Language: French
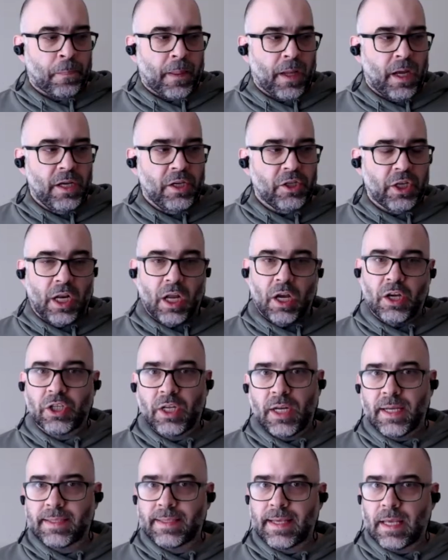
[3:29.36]
Et j'ai lâché
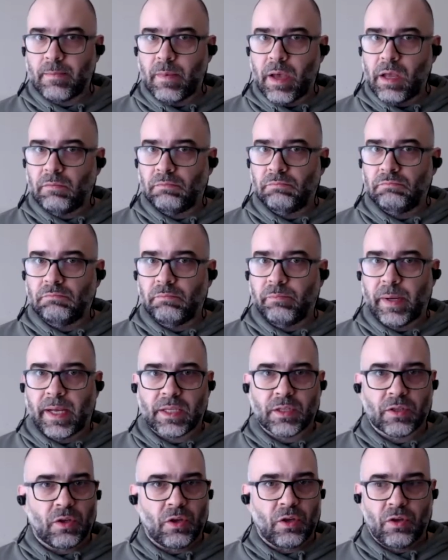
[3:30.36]
l'enseignement parce
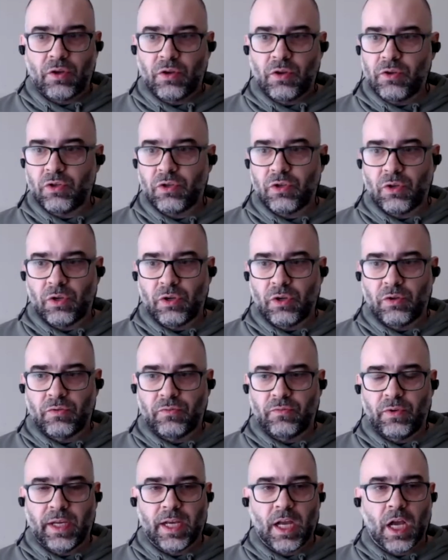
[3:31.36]
que je,
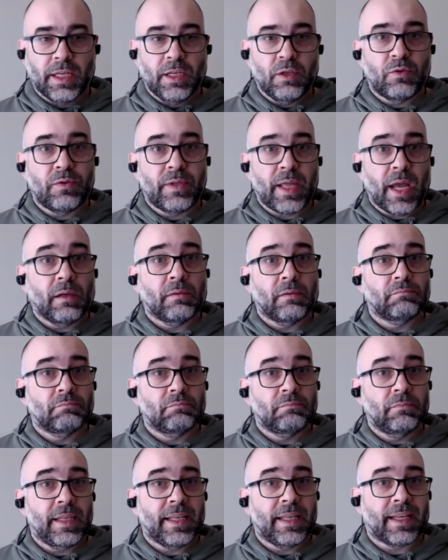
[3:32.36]
voulais gagner du temps
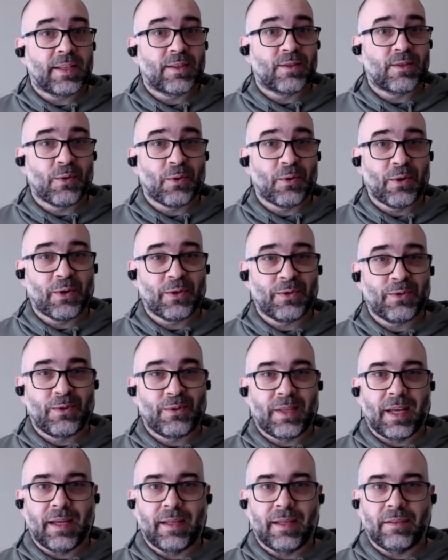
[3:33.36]
d'écriture, du
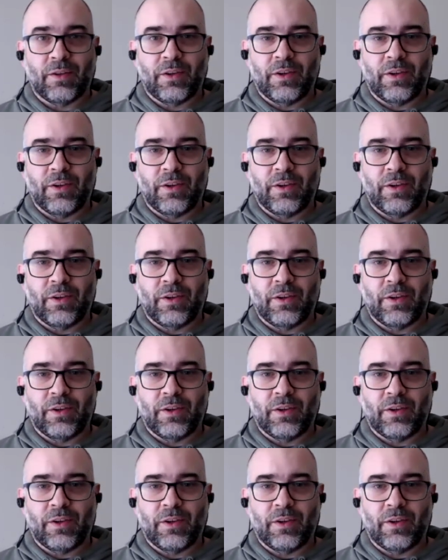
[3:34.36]
temps